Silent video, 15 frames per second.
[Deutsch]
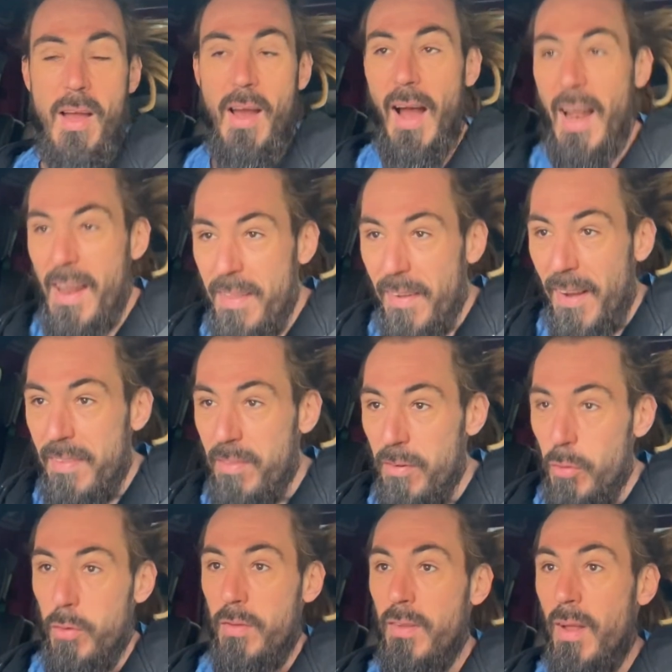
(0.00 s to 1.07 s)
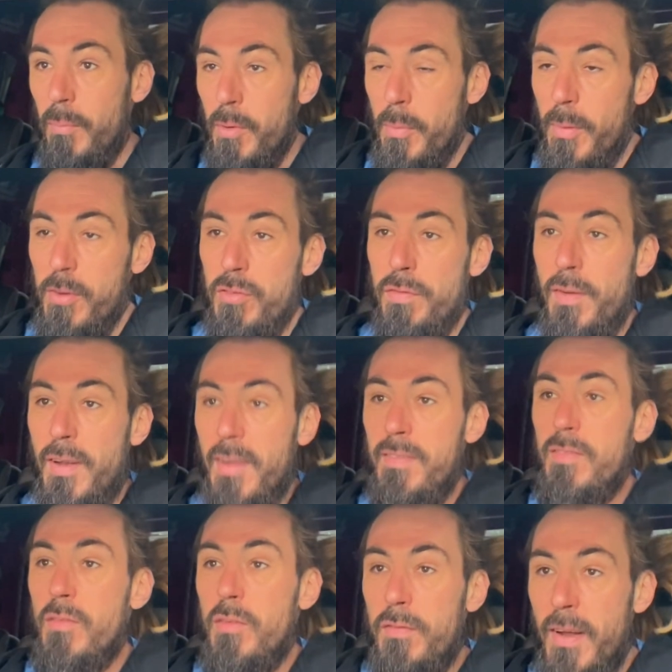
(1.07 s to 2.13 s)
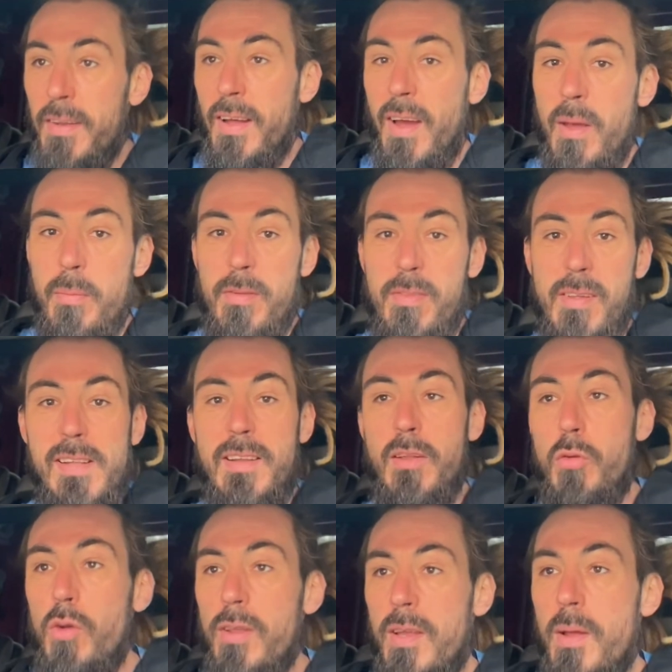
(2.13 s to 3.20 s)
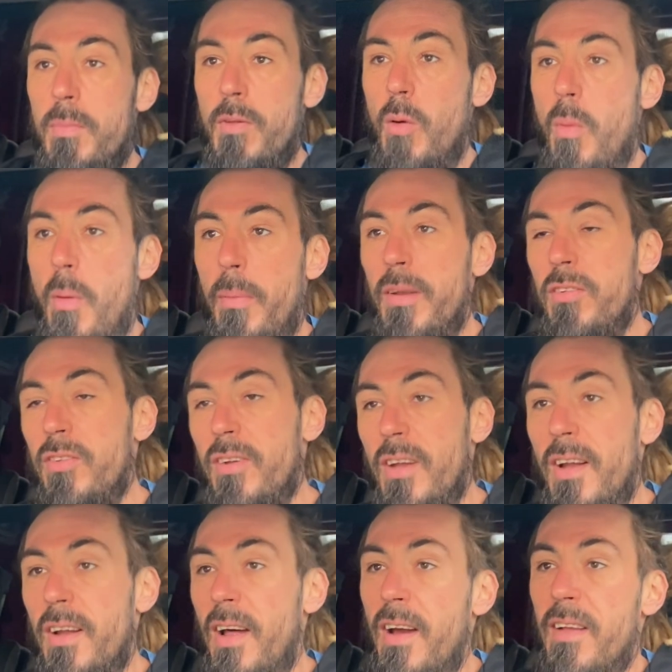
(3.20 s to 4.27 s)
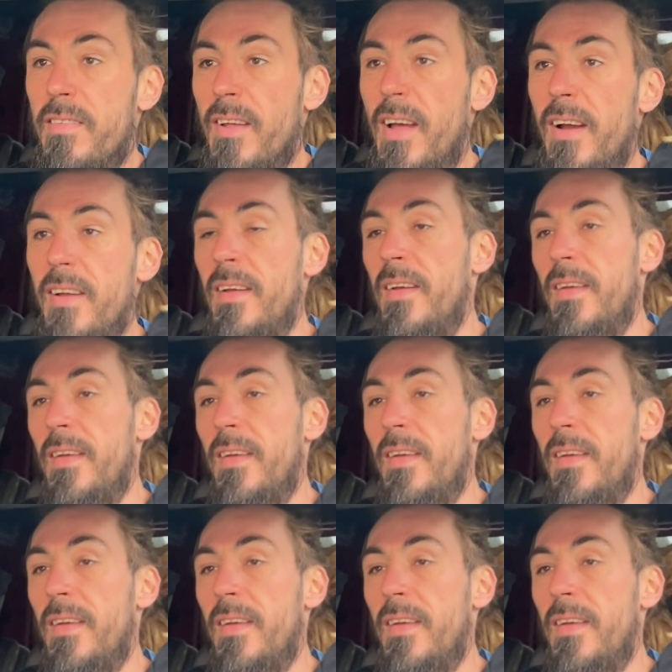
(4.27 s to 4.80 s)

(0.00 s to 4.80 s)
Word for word: Alle 13 Hütten haben die Menschen verlassen und waren nachher beseelt. Natürlich gibt es auch mal Menschen, die dann nachher sagen,